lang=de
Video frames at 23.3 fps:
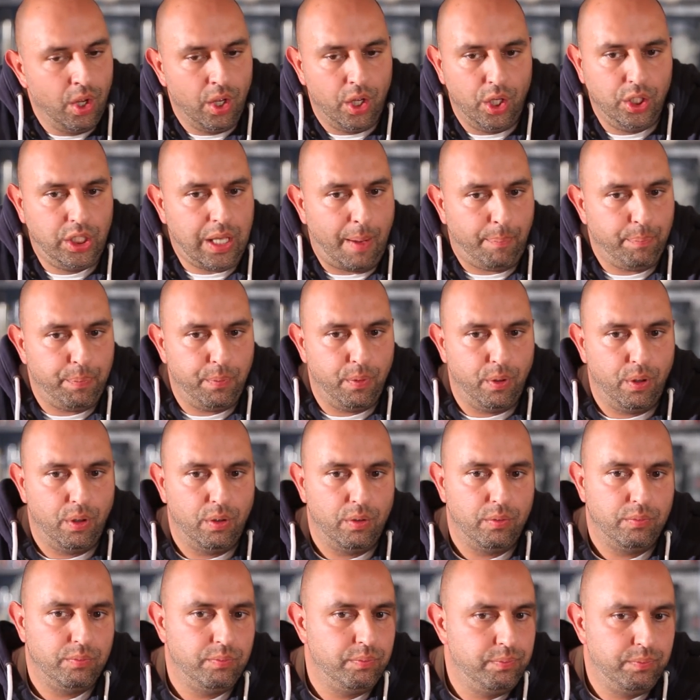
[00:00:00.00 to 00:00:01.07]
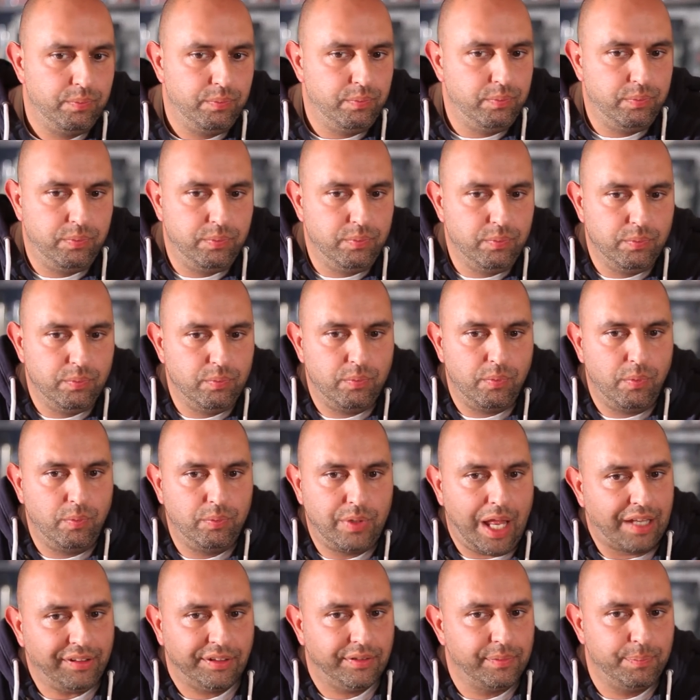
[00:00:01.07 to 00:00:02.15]
Ich habe äh,
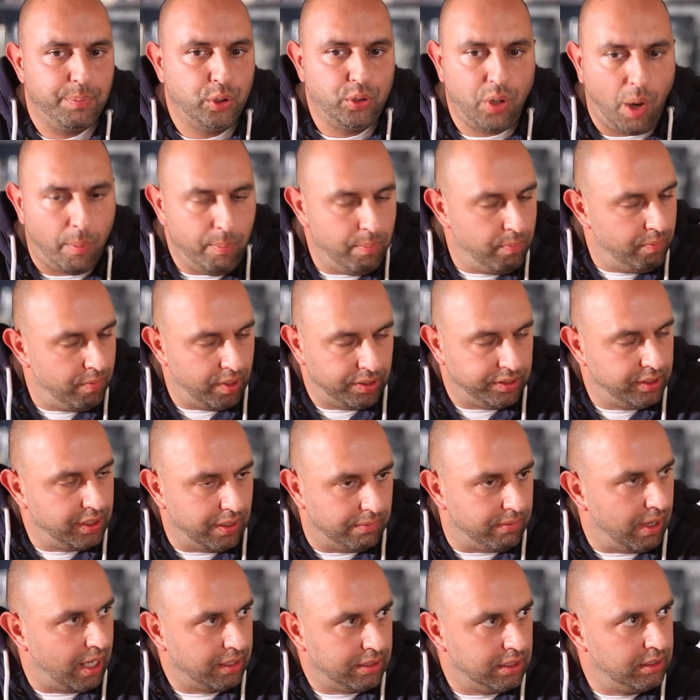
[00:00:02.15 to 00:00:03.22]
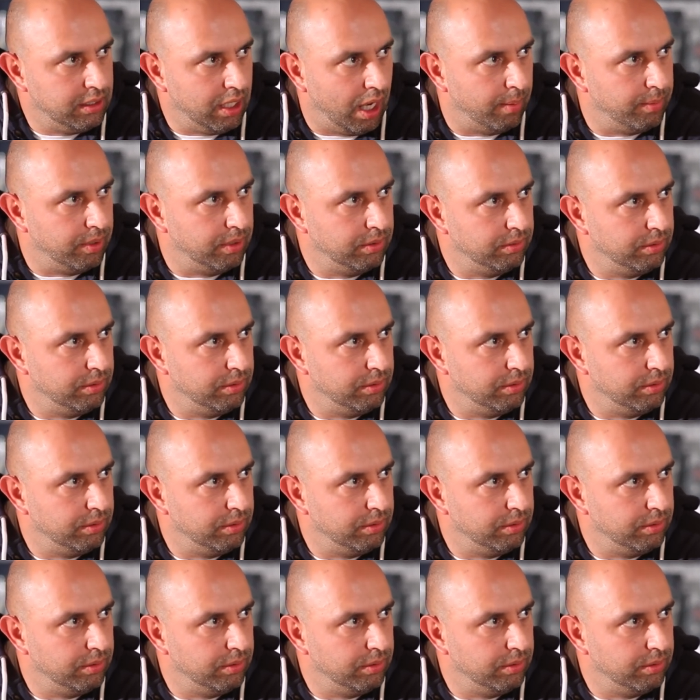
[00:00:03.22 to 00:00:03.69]
das bekommen, was ich erwartet habe.